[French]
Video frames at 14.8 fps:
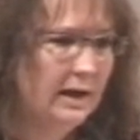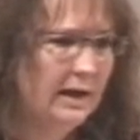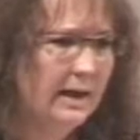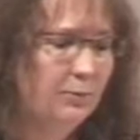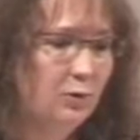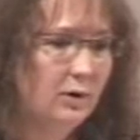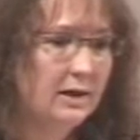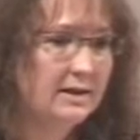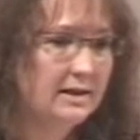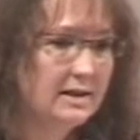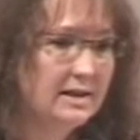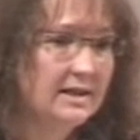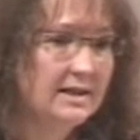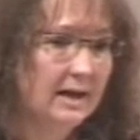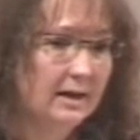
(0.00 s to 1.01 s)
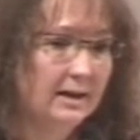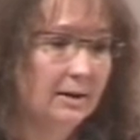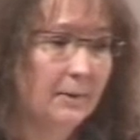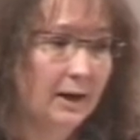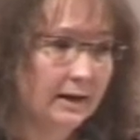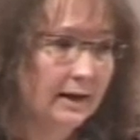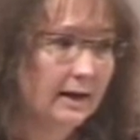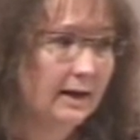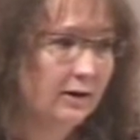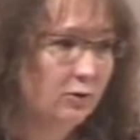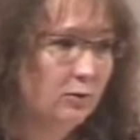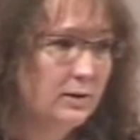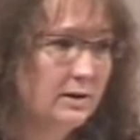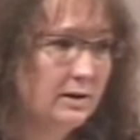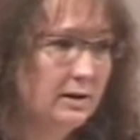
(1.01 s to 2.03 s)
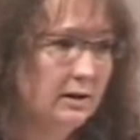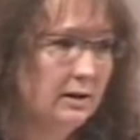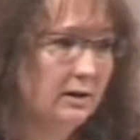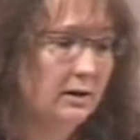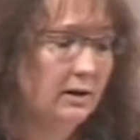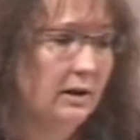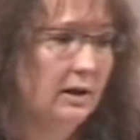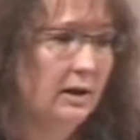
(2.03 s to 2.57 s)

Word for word: Et puis il existe des, des, barrières linguistiques.